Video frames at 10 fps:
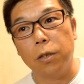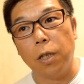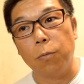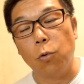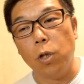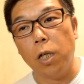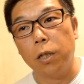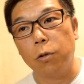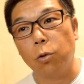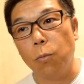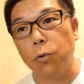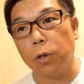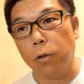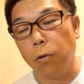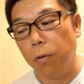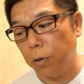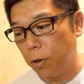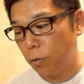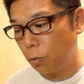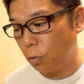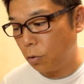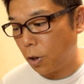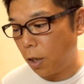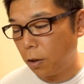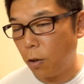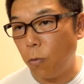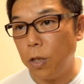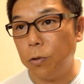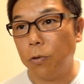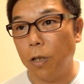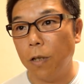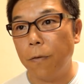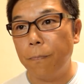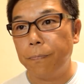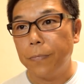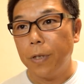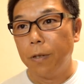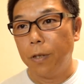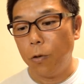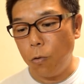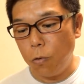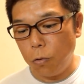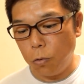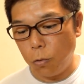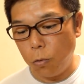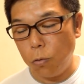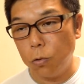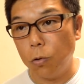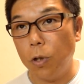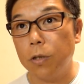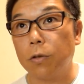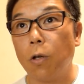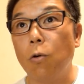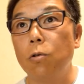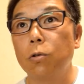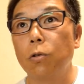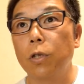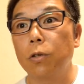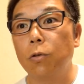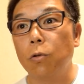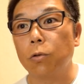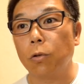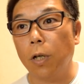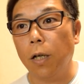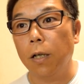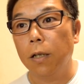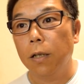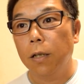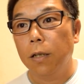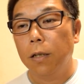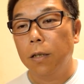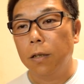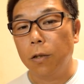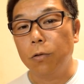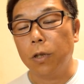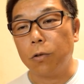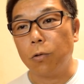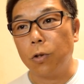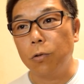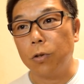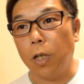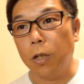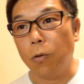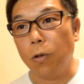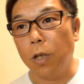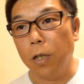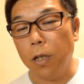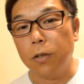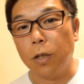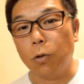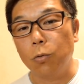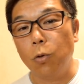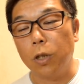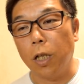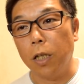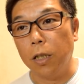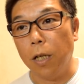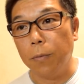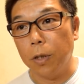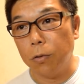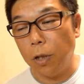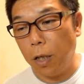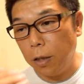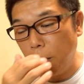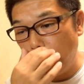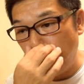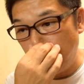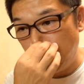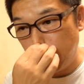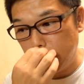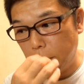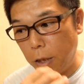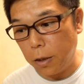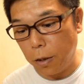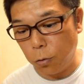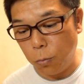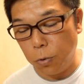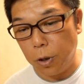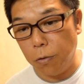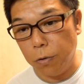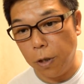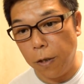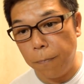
で多分追っかけてると思うんですけど、私ちょっと使い方がおかしくてね。基本このオールドレンズとかオールドニッコールとか、ね、茹でたその934がね、ちゃんと動いたらいいなみたいな、そんな変な方向で使いたいなと思ってるんで、